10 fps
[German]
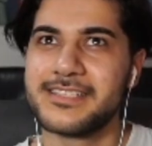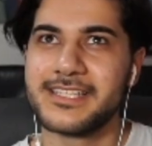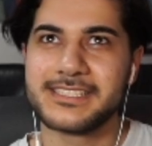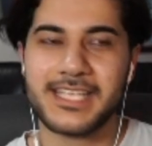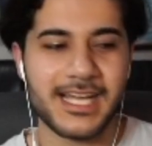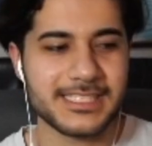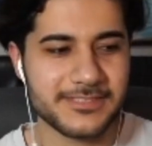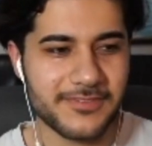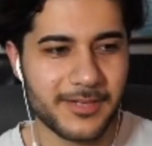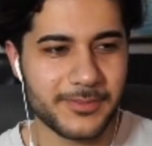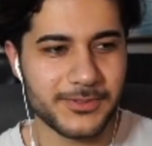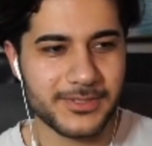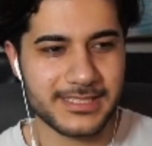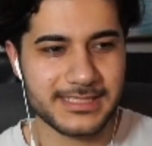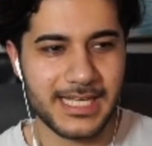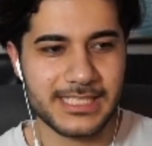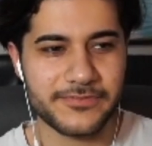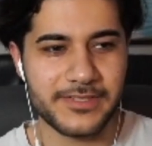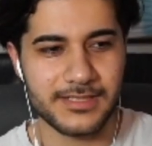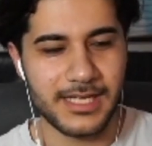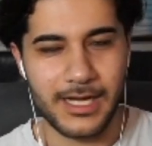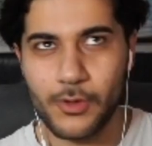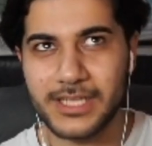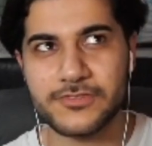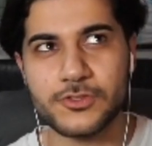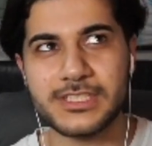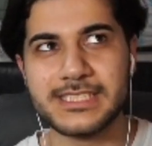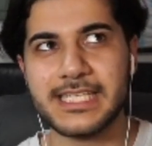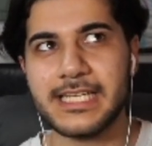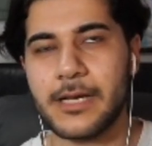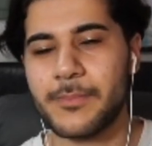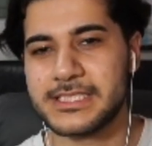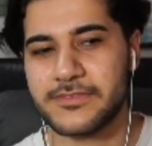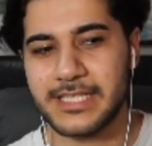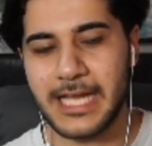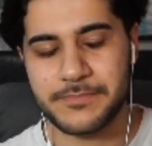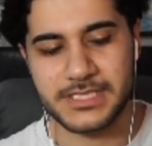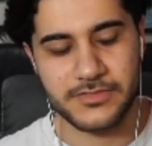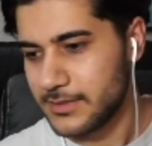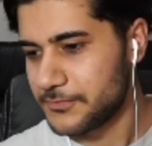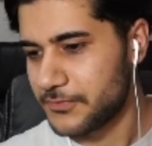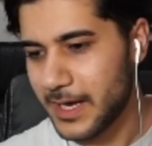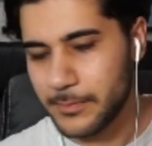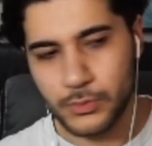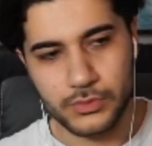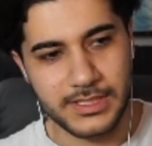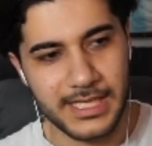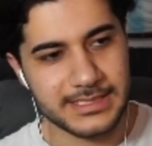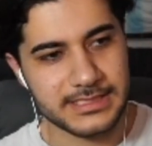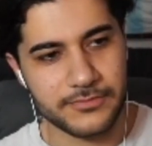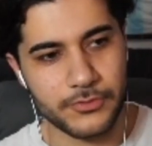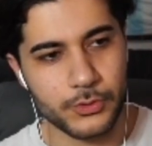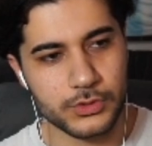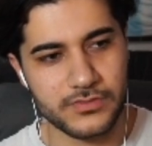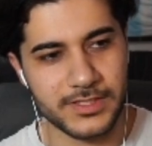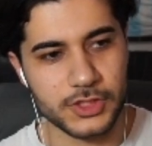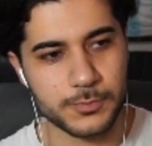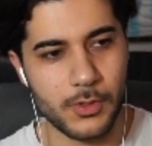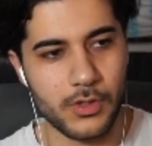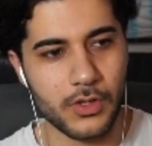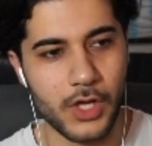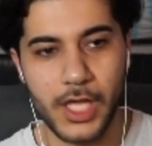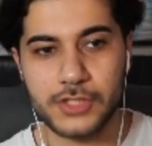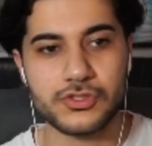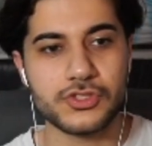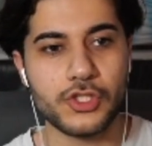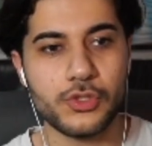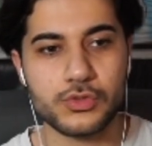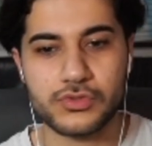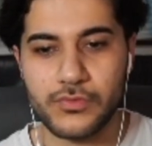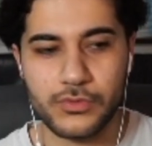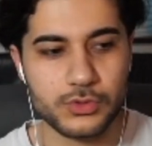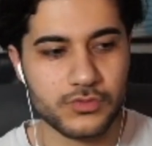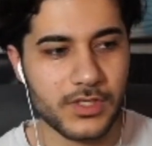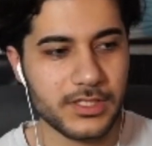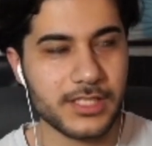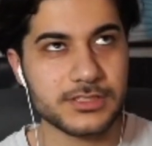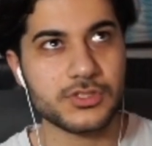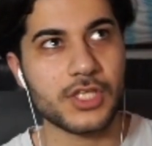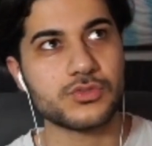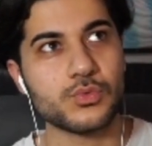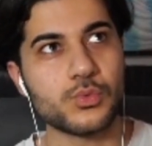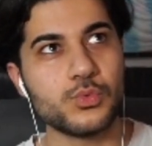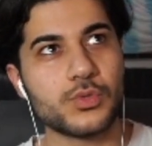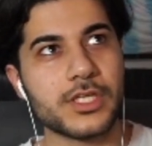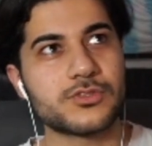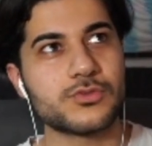ist krass, Fabio. Der ist krass verliebt. Auch als wir uns gesehen haben, als wir in Leipzig waren. Fabio, die ganze Zeit von Justwan gesprochen. Ey, hast du gesehen, Just, Justwan? Der ist, der ist so gut, der ist so